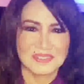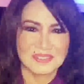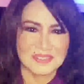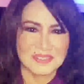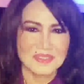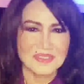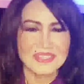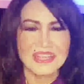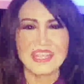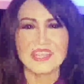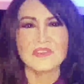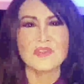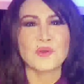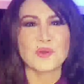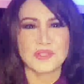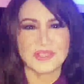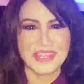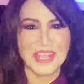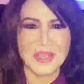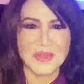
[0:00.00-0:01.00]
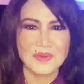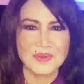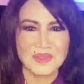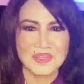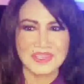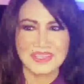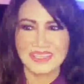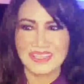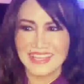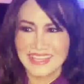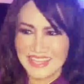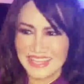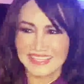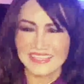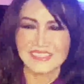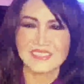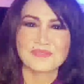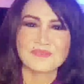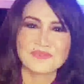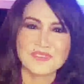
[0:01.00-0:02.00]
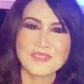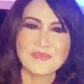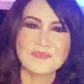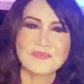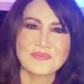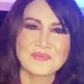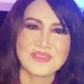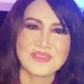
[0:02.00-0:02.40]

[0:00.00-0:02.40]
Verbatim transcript: nó thay đổi theo cái cảnh trong phim